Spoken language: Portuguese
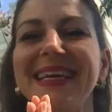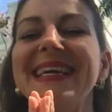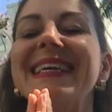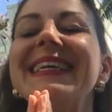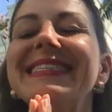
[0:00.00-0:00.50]

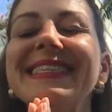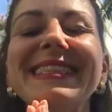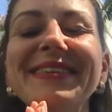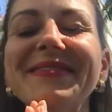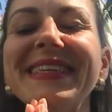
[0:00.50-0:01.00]

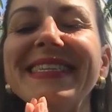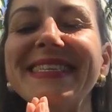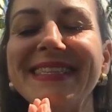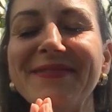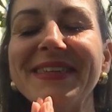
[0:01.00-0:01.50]
Gratidão,
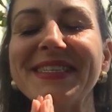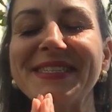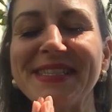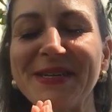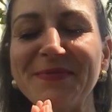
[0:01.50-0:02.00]
gratidão,
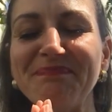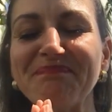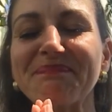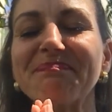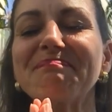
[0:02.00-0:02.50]
gratidão
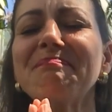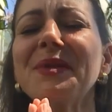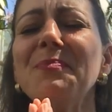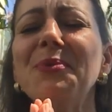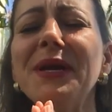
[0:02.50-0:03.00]

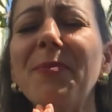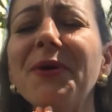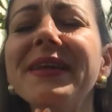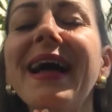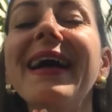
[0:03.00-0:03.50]
por
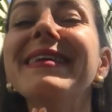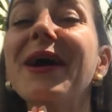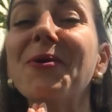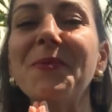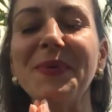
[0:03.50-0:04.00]
apoiar e
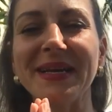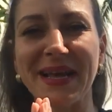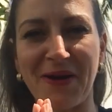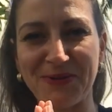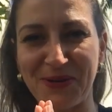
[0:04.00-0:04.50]
acompanhar
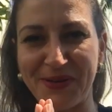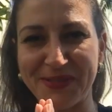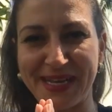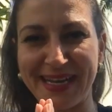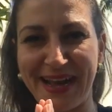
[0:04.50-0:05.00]
o nosso
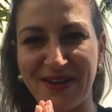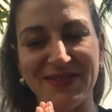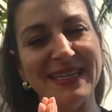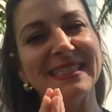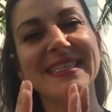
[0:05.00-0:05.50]
canal.
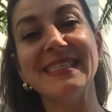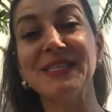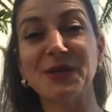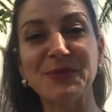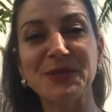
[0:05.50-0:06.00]
Desejamos